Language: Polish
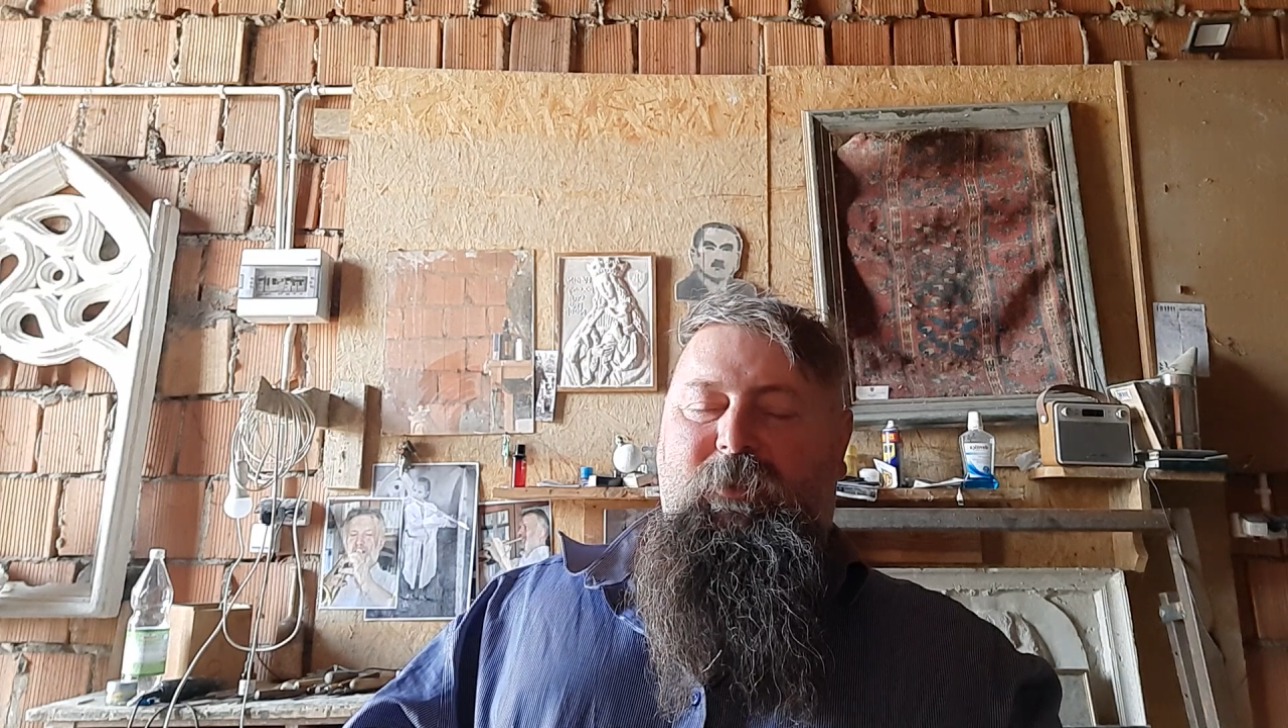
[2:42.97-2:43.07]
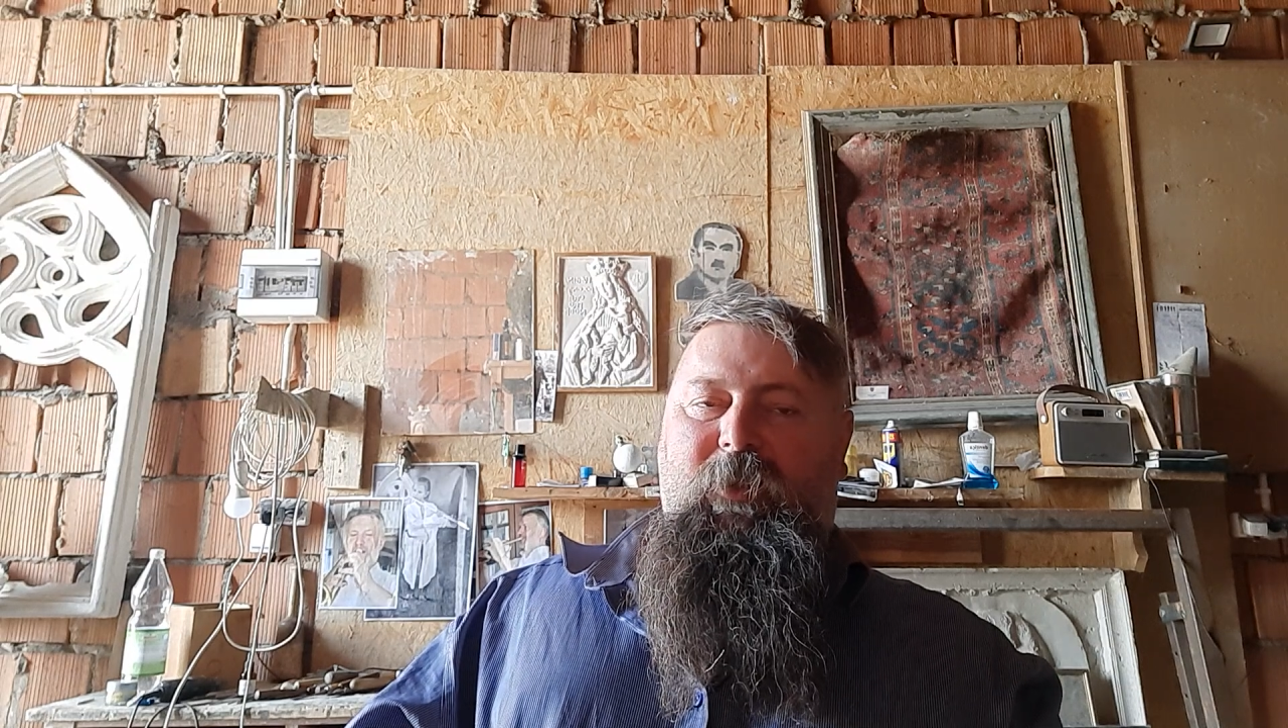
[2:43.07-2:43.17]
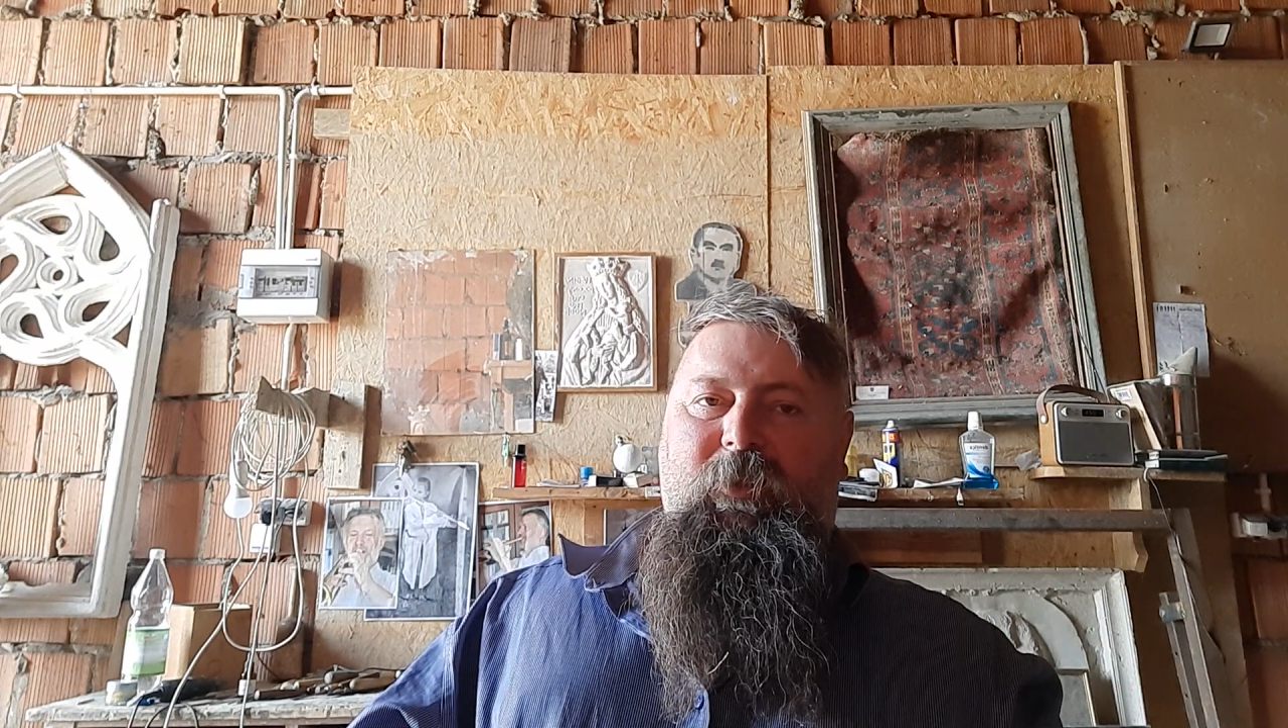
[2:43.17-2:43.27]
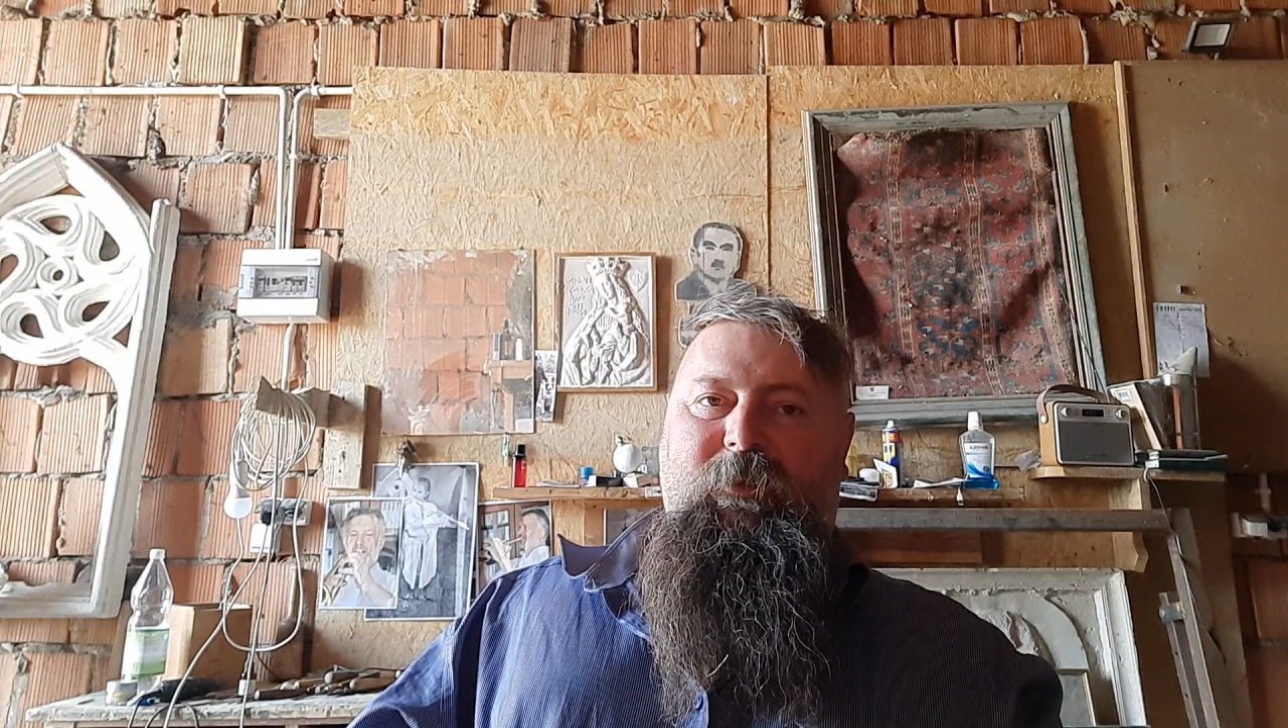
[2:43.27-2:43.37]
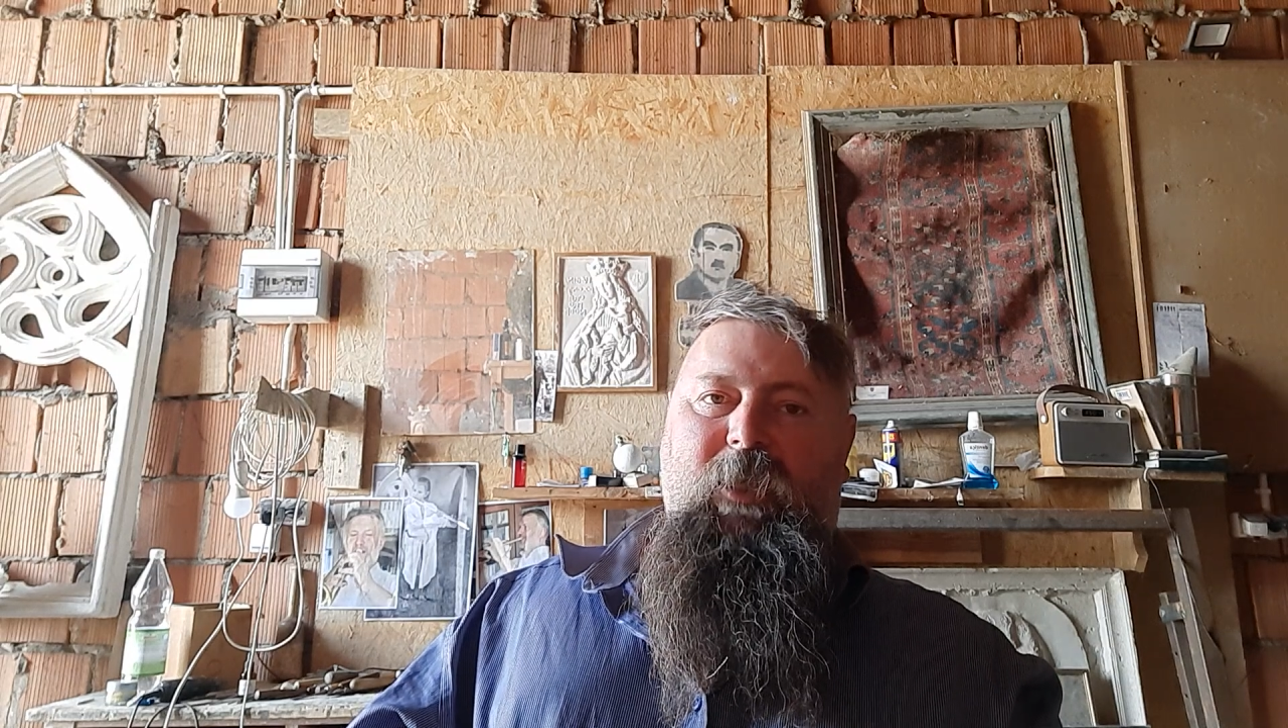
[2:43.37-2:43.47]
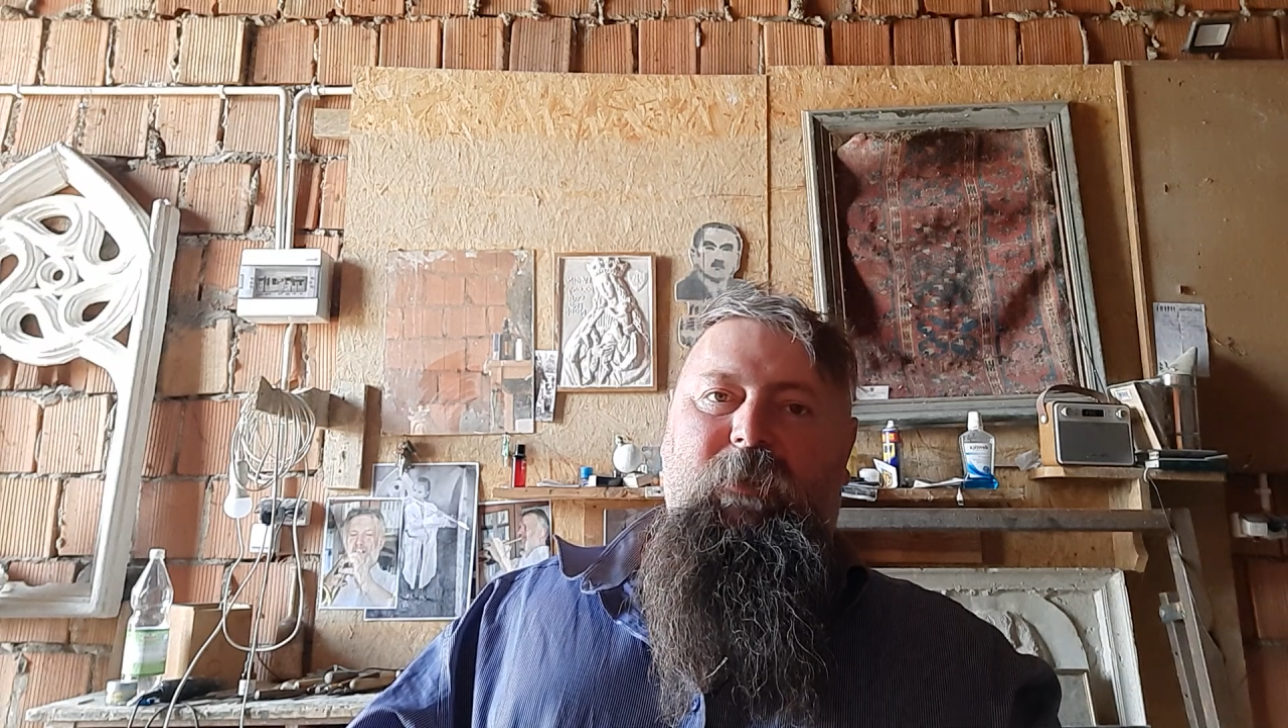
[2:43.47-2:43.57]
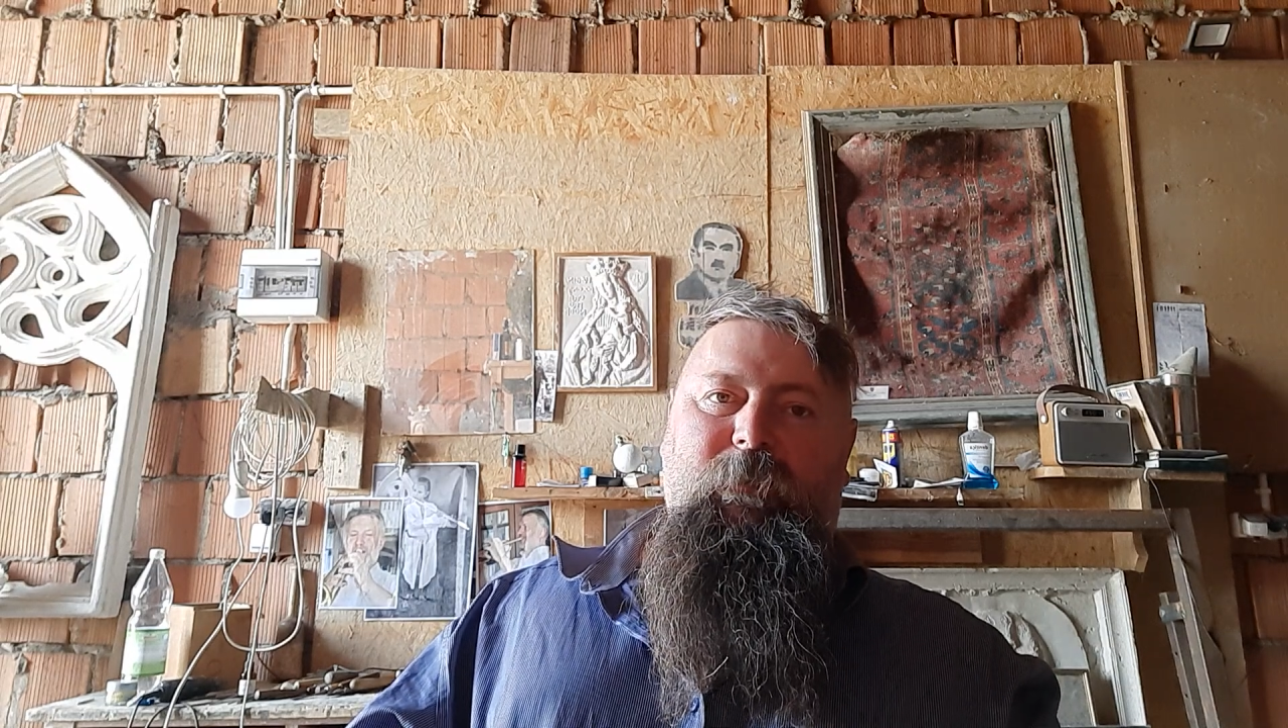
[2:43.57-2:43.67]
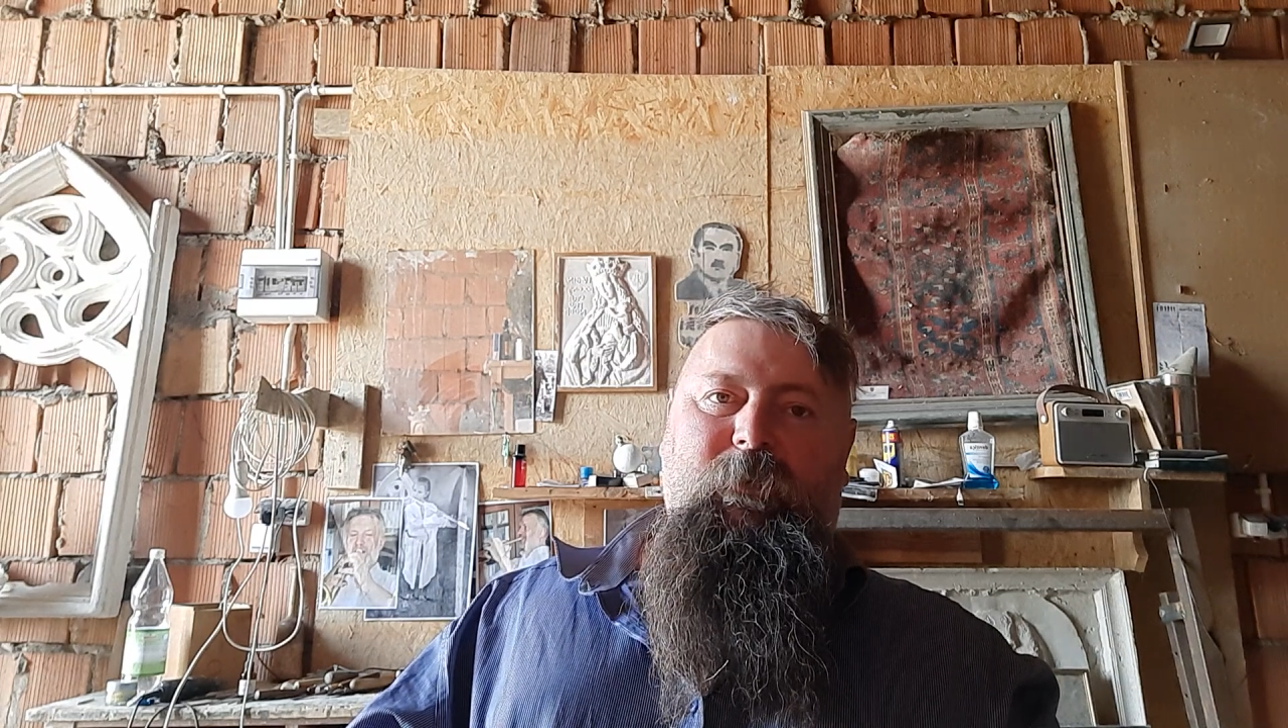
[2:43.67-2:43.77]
że dostaną